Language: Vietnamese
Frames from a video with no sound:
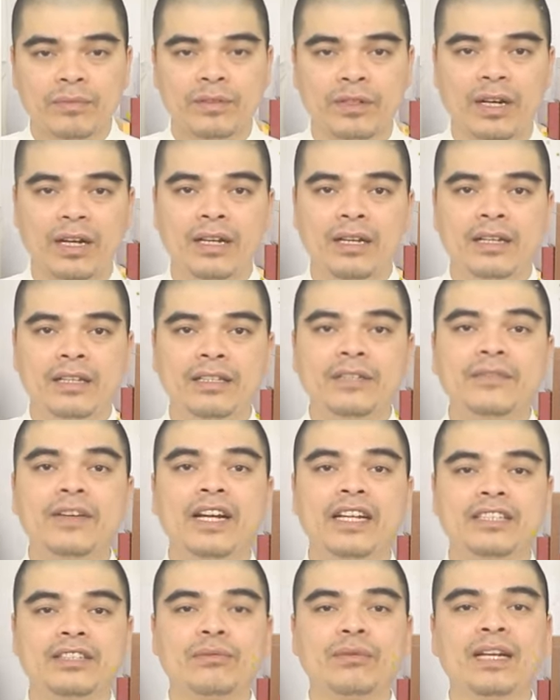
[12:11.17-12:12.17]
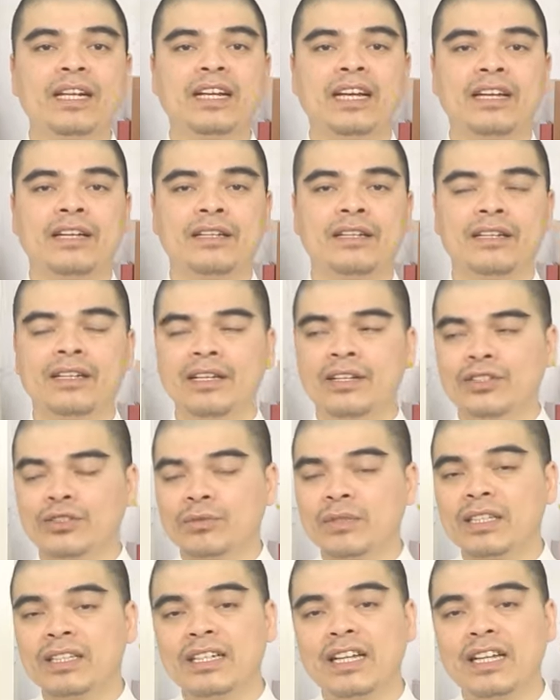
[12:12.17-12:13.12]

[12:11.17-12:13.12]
Đó. Như vậy là trong ngày này chúng ta